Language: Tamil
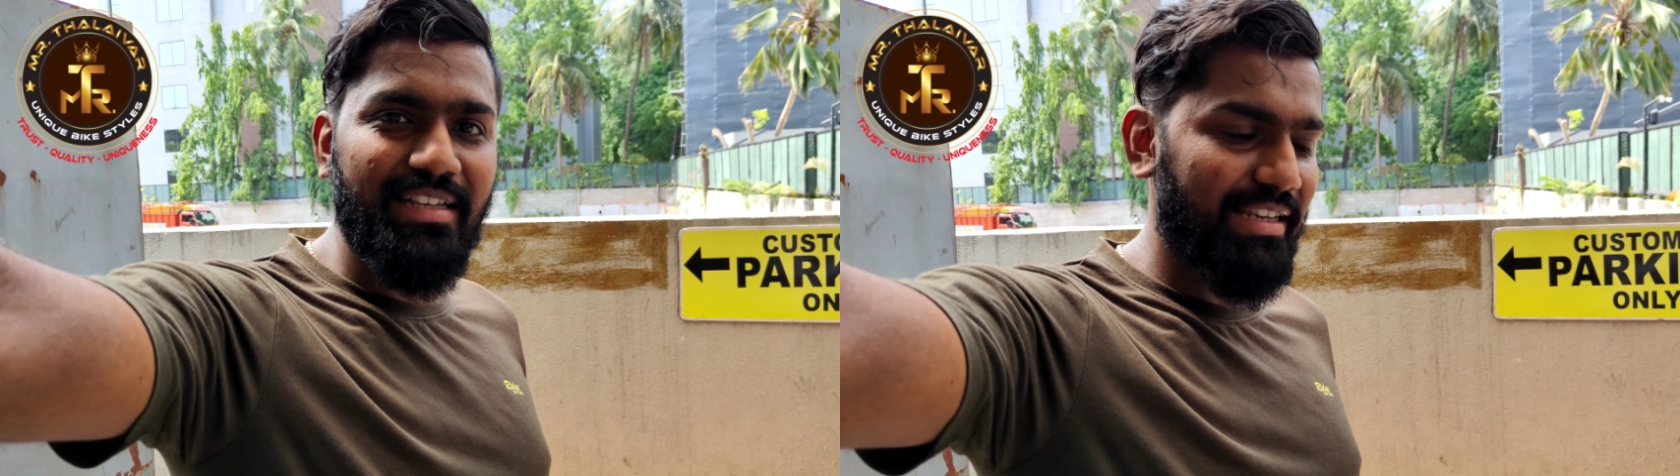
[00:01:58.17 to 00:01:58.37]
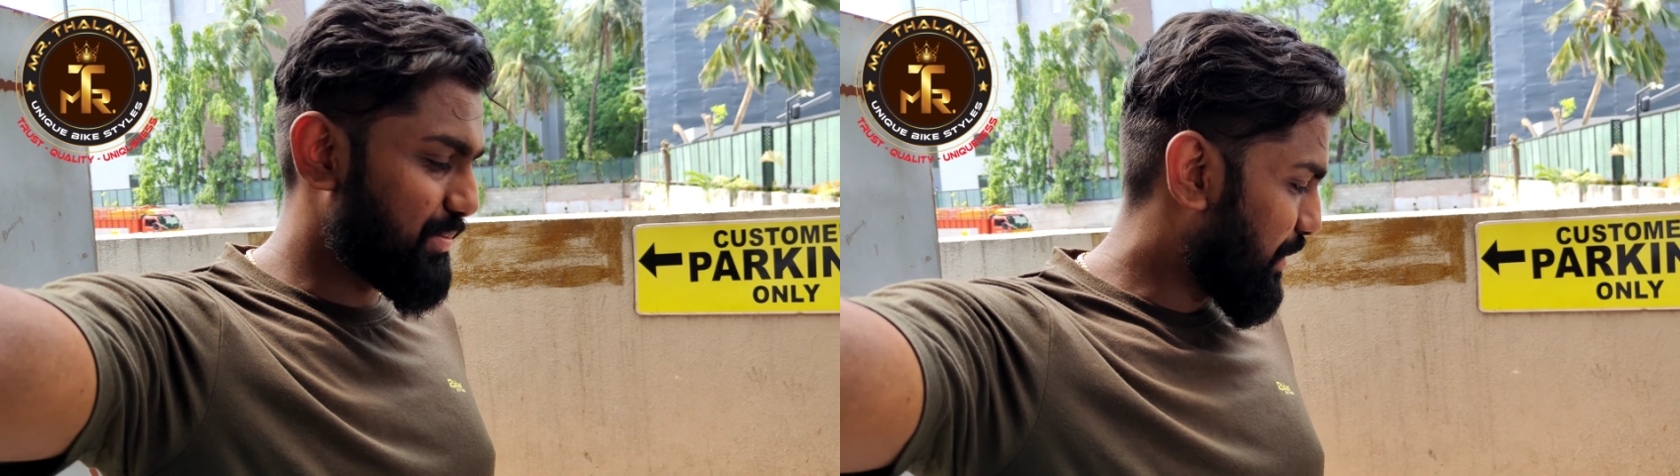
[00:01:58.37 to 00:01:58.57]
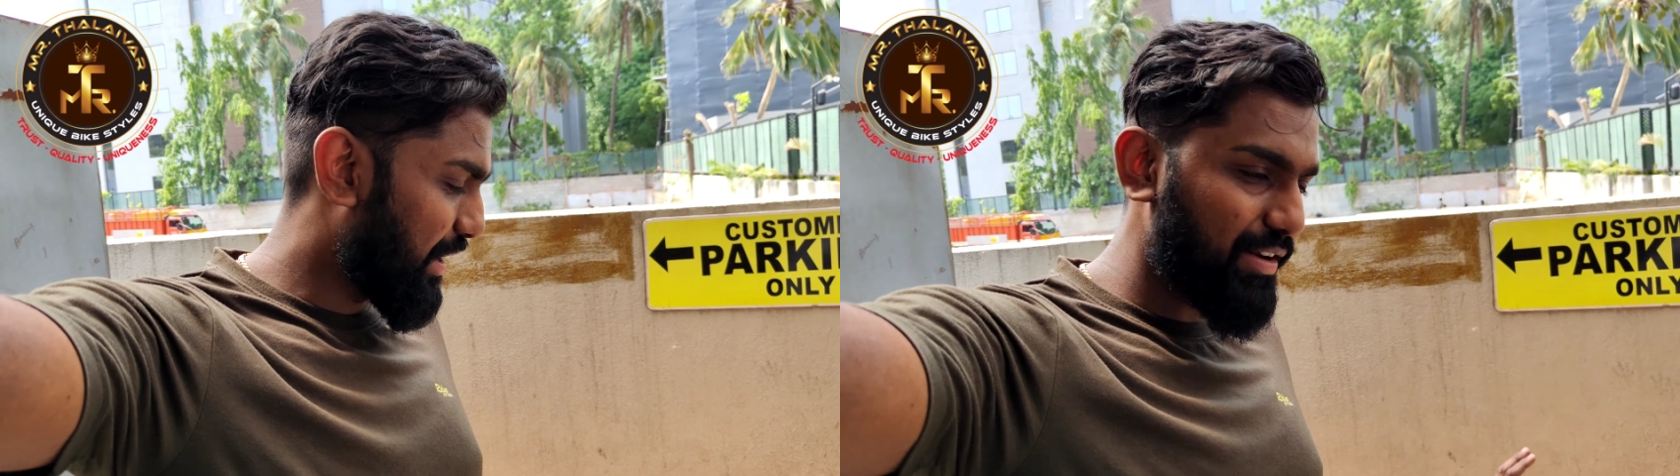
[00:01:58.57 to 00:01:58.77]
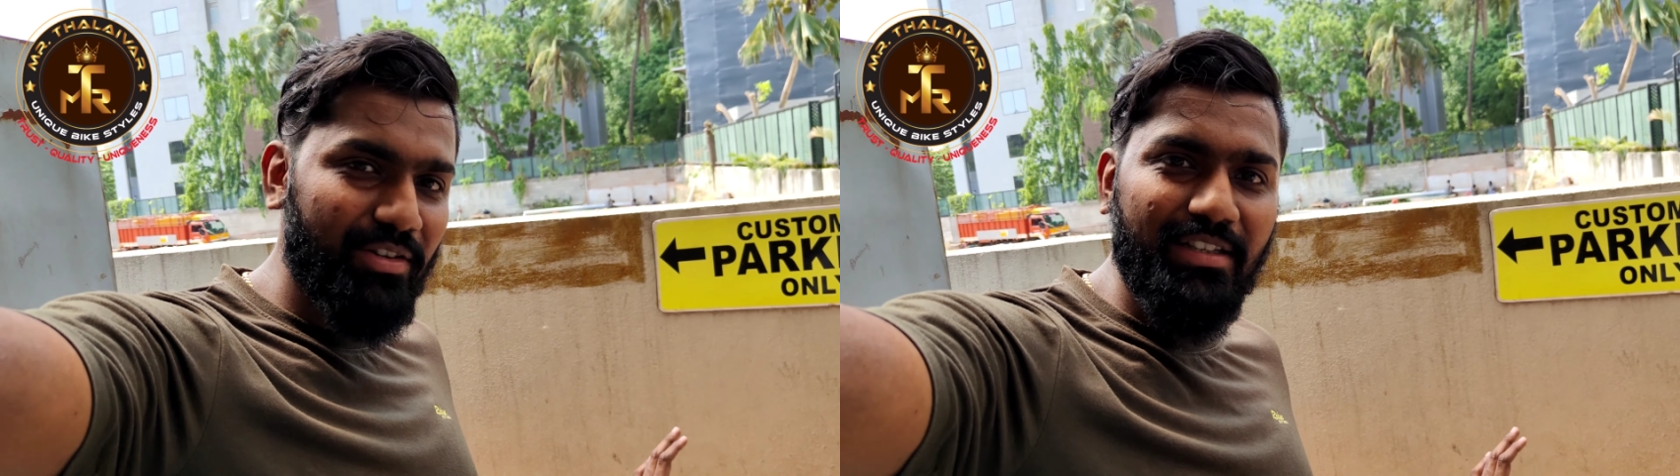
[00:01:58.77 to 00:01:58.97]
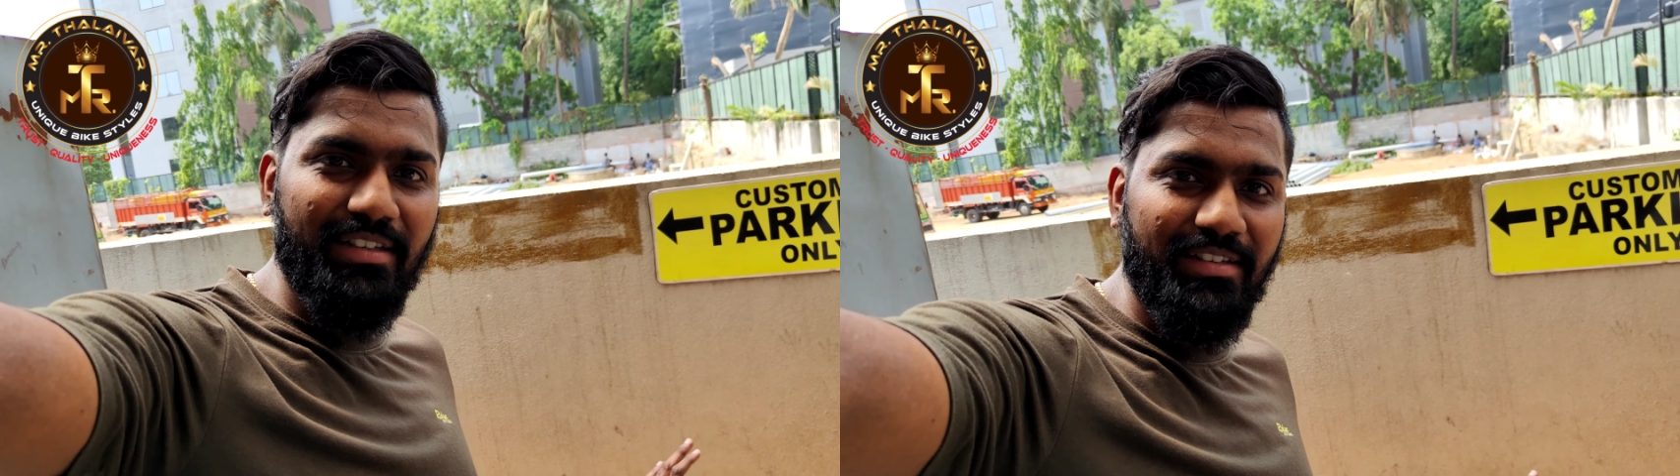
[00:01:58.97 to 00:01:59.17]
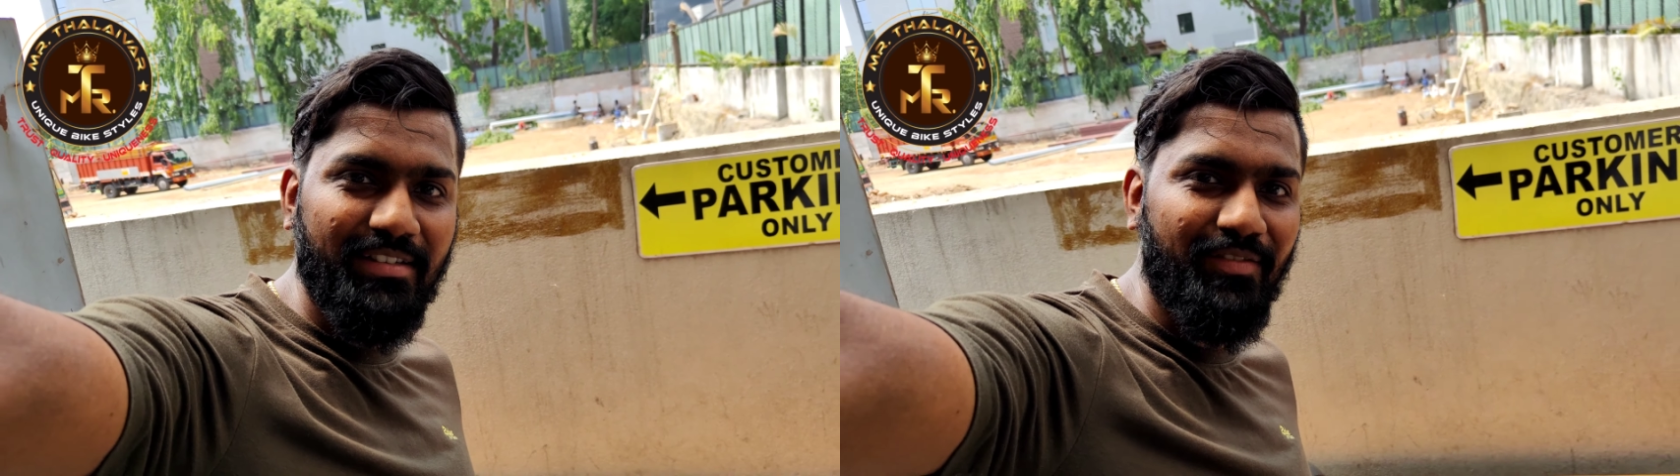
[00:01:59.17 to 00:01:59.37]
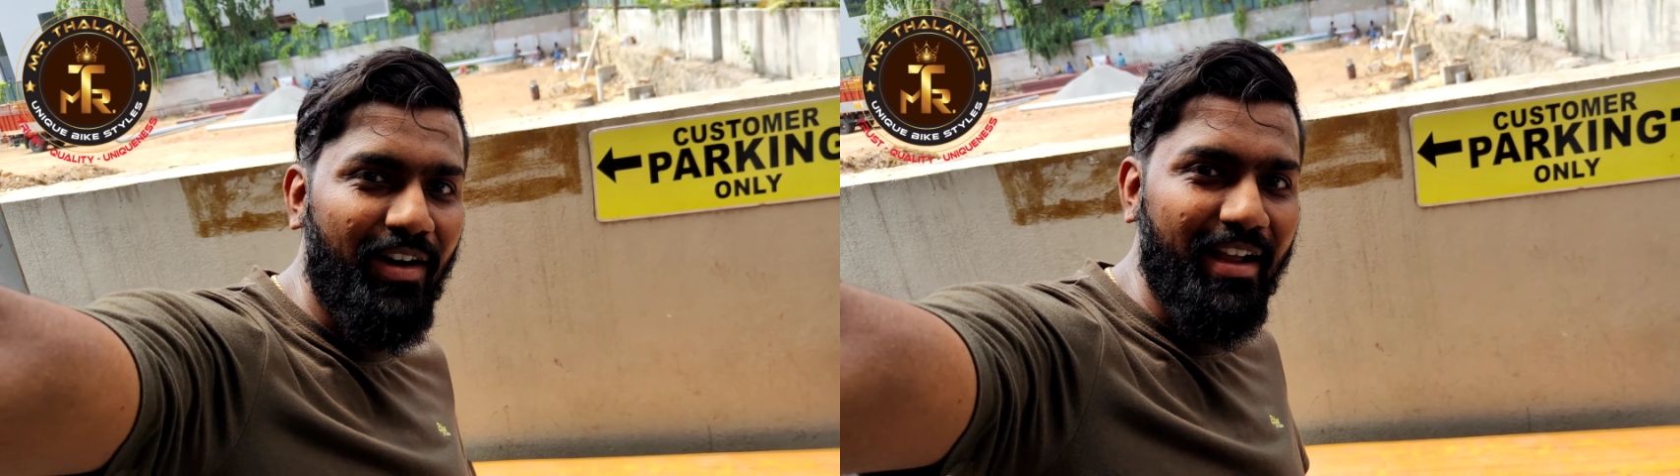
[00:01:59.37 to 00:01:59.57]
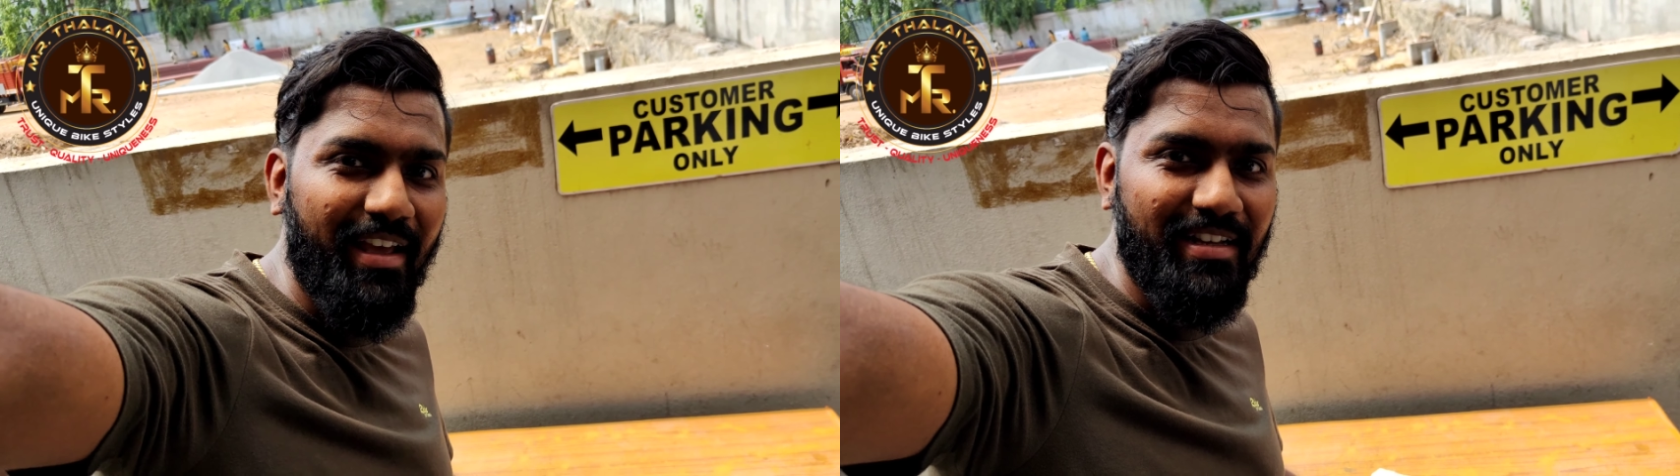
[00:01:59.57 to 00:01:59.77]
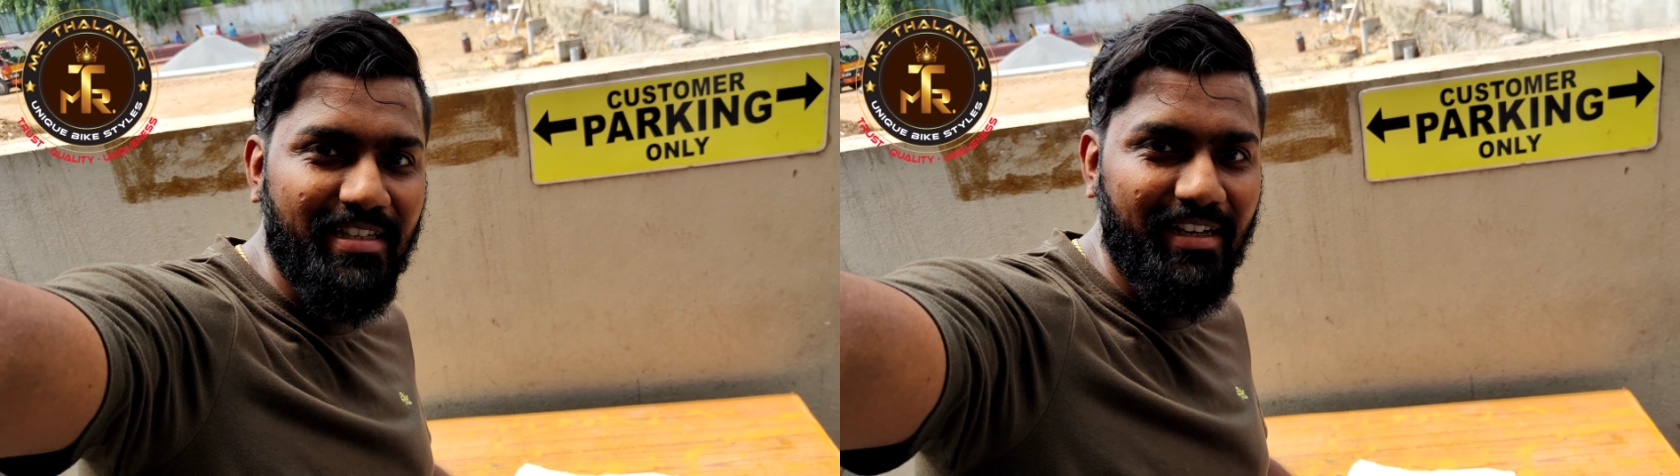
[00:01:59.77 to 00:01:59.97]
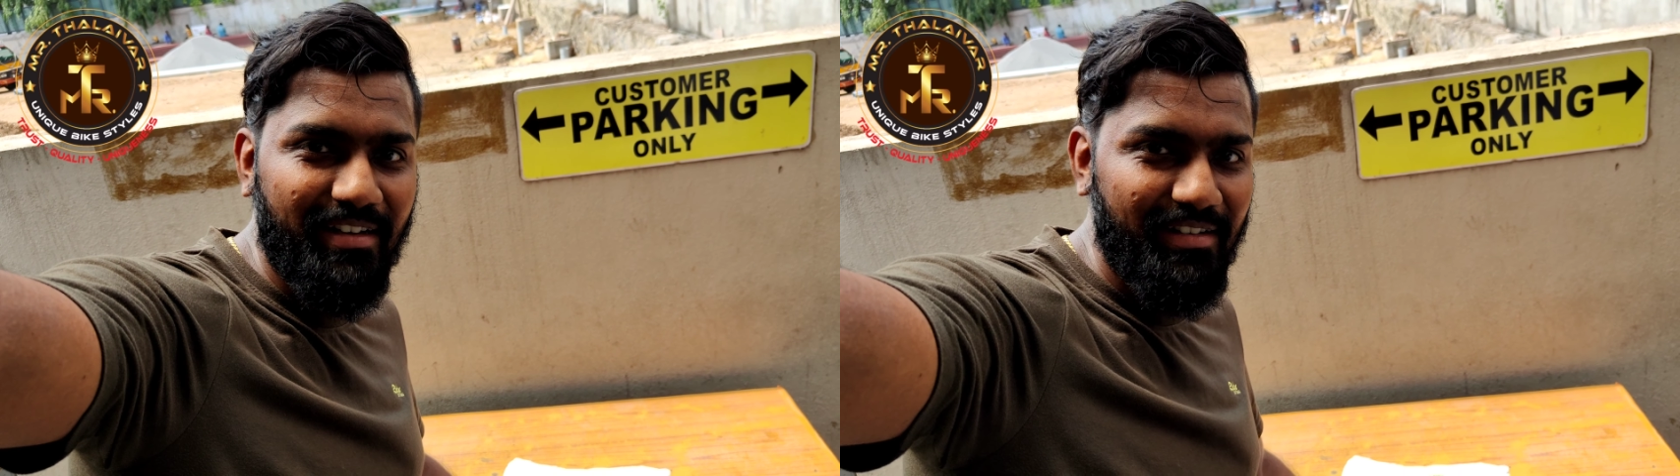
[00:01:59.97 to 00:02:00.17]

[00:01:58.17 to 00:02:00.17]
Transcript: செயின்ஸ் ப்ராக்கெட் வந்து வாங்கியாச்சு